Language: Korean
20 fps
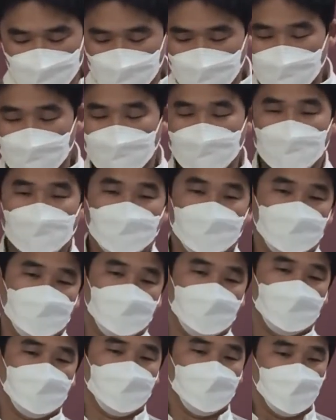경험한
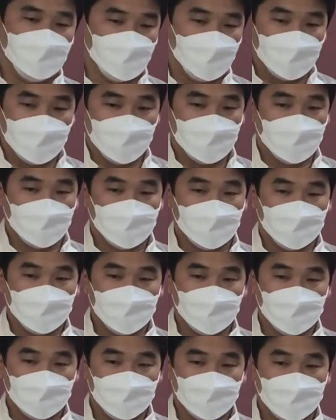것들인 것이죠.
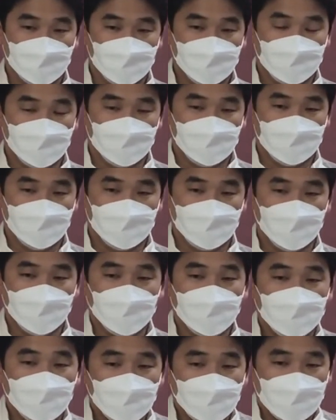
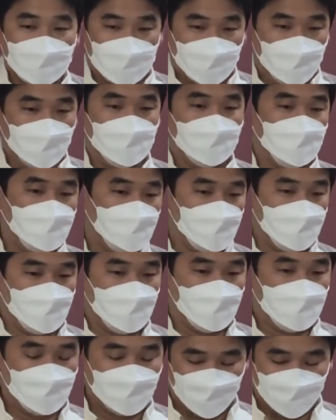경험으로 나오는 것이죠.